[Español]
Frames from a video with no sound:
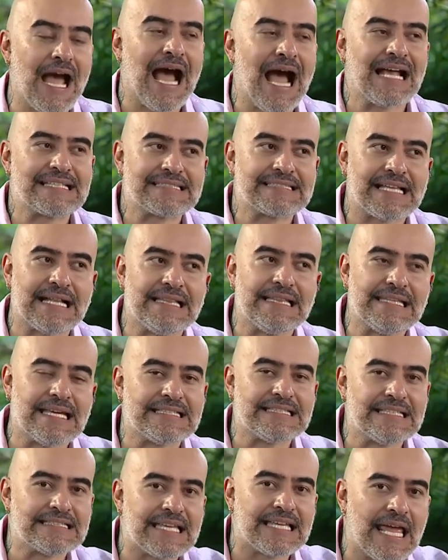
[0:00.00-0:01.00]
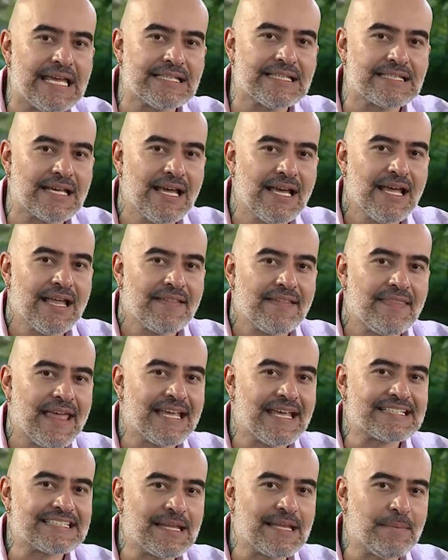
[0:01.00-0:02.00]
hasta el 16
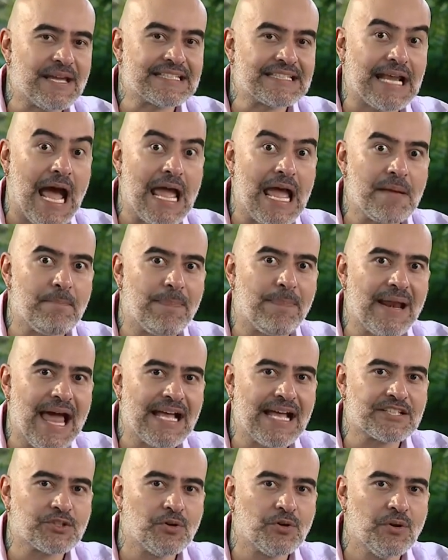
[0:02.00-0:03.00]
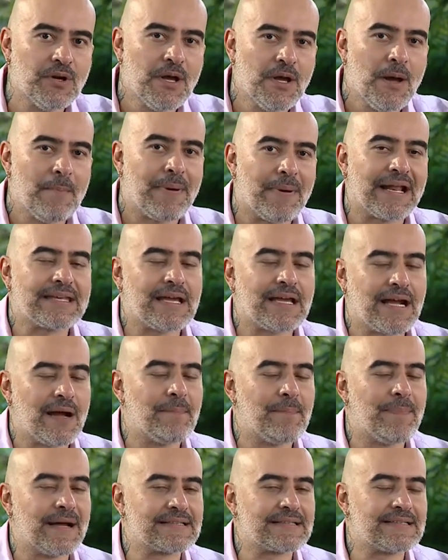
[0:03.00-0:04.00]
de este mes. Hay plazo para que
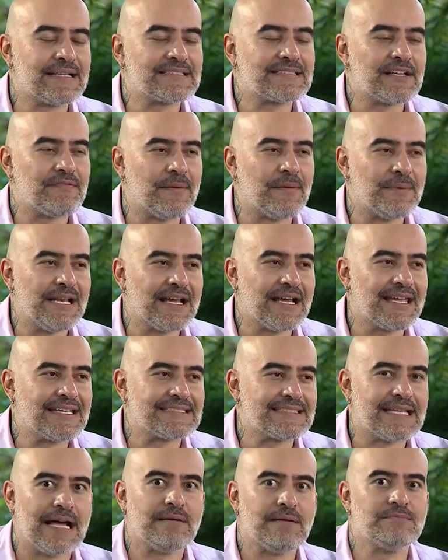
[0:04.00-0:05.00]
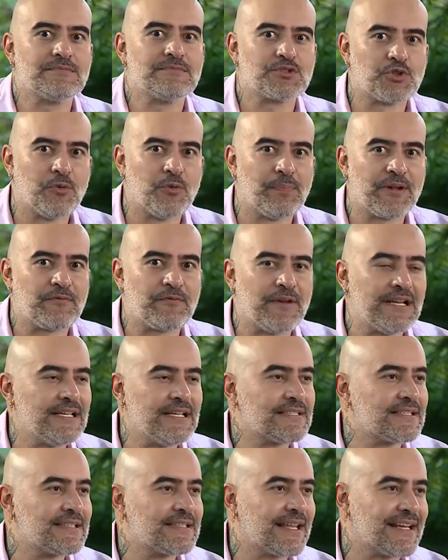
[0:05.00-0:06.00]
hagan parte de esta familia que está súper
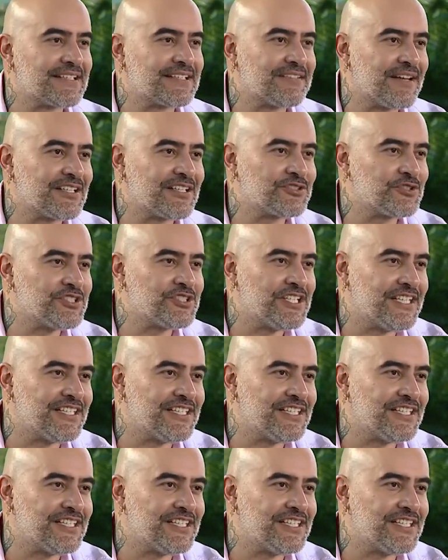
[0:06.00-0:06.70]
feliz de recibir a estos